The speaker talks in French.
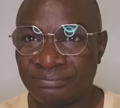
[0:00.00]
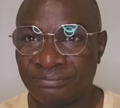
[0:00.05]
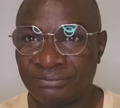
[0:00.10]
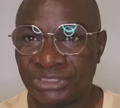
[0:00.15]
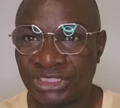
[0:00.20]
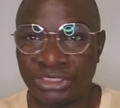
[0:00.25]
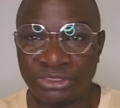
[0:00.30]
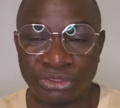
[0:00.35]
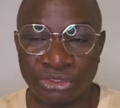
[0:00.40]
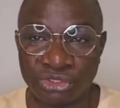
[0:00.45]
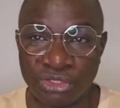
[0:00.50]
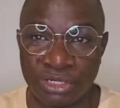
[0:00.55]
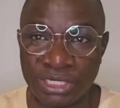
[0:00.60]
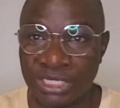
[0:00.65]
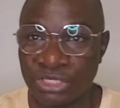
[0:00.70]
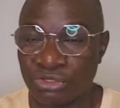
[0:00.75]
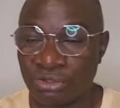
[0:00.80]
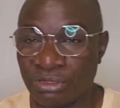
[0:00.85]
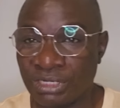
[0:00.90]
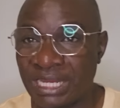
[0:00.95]
Si ce sont
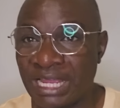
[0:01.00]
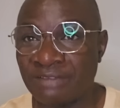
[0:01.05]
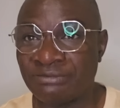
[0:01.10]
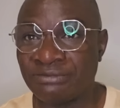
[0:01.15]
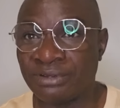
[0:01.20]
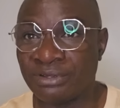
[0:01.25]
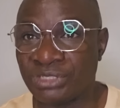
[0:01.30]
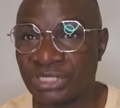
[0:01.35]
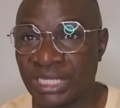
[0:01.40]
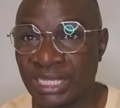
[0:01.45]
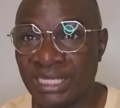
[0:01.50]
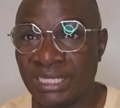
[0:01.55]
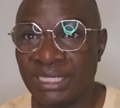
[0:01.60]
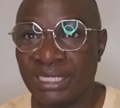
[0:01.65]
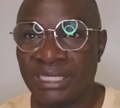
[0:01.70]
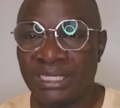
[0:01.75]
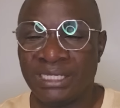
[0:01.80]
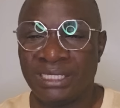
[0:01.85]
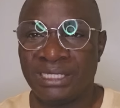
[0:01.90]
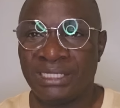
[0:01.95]
des soldats français,
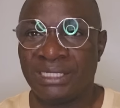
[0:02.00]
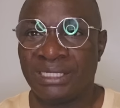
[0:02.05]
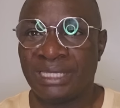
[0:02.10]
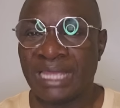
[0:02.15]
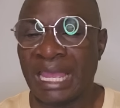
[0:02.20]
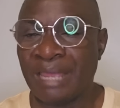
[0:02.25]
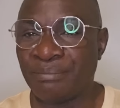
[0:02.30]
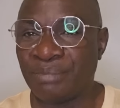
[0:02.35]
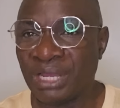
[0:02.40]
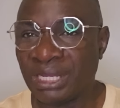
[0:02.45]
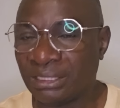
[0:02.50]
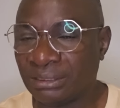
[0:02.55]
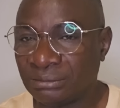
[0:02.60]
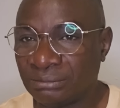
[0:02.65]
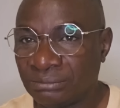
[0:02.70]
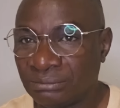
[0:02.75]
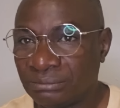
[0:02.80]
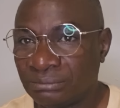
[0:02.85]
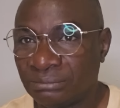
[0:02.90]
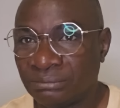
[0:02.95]
eh ben,
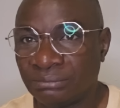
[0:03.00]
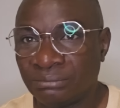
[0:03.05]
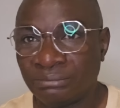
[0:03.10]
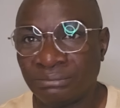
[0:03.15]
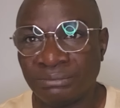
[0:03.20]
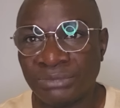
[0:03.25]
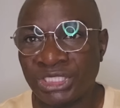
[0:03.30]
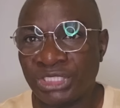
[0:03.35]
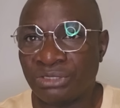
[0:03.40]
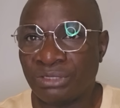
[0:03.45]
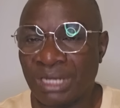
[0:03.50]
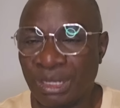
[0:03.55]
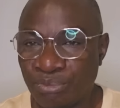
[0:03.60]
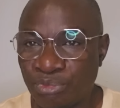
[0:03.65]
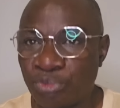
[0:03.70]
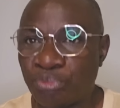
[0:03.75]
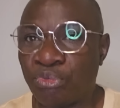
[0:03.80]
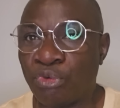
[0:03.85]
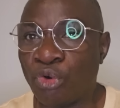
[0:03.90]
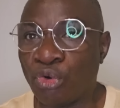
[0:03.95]
ils sont là
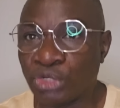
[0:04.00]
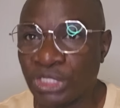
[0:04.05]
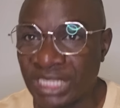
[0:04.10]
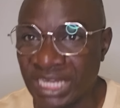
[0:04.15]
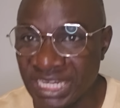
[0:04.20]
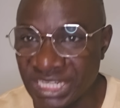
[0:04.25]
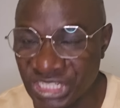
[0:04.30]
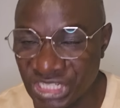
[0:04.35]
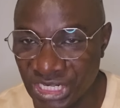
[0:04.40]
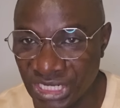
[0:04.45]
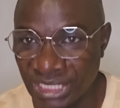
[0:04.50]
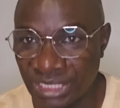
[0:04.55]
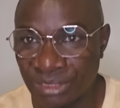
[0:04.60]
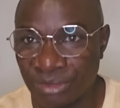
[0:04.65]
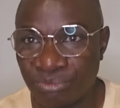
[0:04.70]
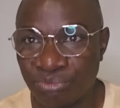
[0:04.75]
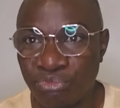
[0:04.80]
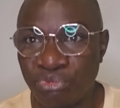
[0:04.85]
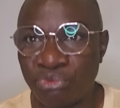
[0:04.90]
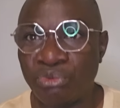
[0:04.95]
pour protéger,
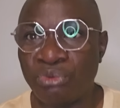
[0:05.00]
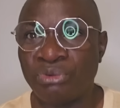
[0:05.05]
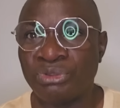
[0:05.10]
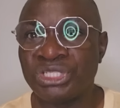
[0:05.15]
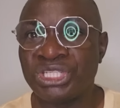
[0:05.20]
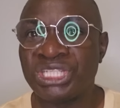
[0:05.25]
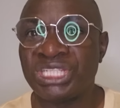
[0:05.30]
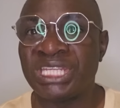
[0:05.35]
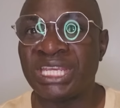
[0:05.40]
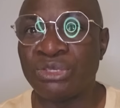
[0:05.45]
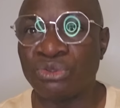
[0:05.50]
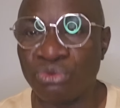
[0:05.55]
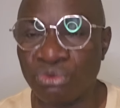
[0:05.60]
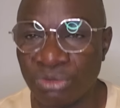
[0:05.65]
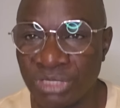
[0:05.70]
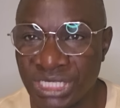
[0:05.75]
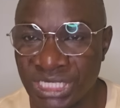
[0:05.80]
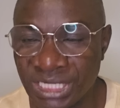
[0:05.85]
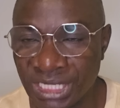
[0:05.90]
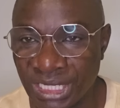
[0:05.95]
pour
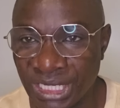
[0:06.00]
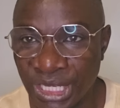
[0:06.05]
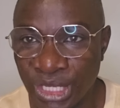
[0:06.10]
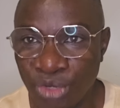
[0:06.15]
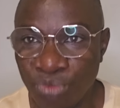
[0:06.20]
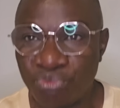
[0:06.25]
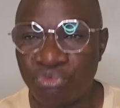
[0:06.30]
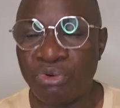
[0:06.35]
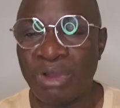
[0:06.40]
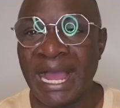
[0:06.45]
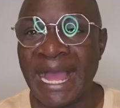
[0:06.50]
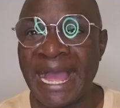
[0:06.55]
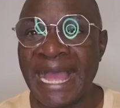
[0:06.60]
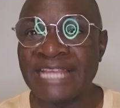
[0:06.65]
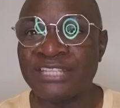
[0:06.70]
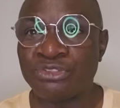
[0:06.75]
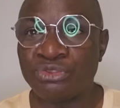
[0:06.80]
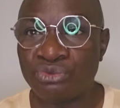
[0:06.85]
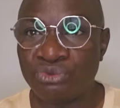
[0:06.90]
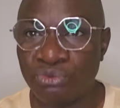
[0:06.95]
sécuriser, pour
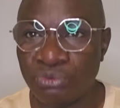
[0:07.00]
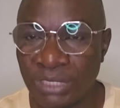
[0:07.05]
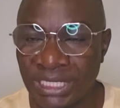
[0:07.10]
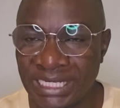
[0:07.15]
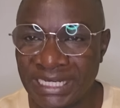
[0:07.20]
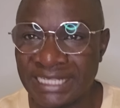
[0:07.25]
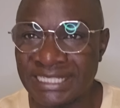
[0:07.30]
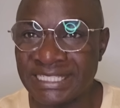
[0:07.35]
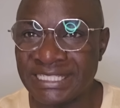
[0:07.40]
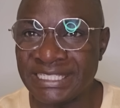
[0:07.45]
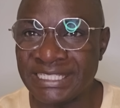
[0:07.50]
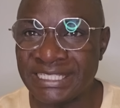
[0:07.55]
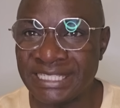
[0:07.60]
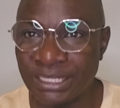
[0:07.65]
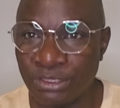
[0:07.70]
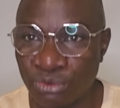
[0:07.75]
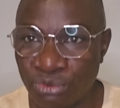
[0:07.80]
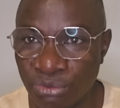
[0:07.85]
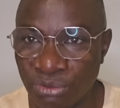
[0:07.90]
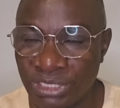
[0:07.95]
assurer la
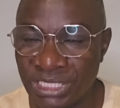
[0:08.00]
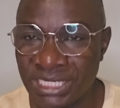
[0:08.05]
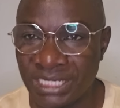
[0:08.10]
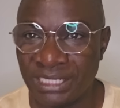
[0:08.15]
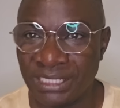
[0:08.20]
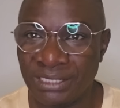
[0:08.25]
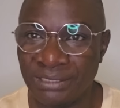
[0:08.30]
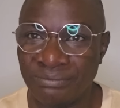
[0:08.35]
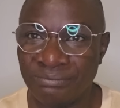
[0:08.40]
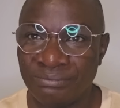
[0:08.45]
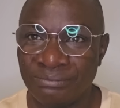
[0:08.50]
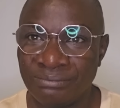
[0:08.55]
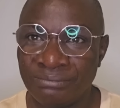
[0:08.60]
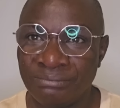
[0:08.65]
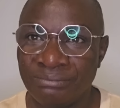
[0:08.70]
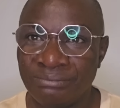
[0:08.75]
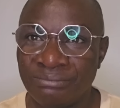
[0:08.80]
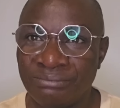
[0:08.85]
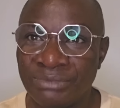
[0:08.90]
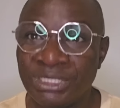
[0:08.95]
sécurité
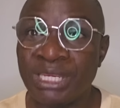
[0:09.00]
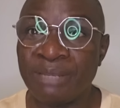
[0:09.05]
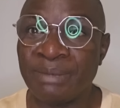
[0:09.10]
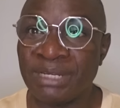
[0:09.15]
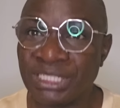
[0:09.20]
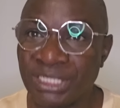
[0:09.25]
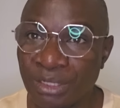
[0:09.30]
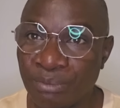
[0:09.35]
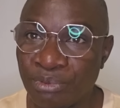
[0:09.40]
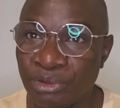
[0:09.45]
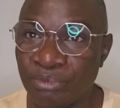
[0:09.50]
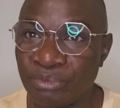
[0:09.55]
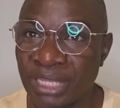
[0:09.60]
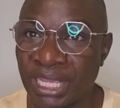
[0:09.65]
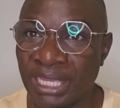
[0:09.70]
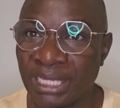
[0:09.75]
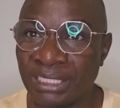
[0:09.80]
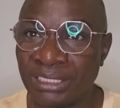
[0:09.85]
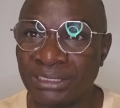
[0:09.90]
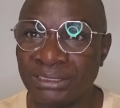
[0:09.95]
des matières
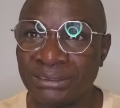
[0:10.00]
premières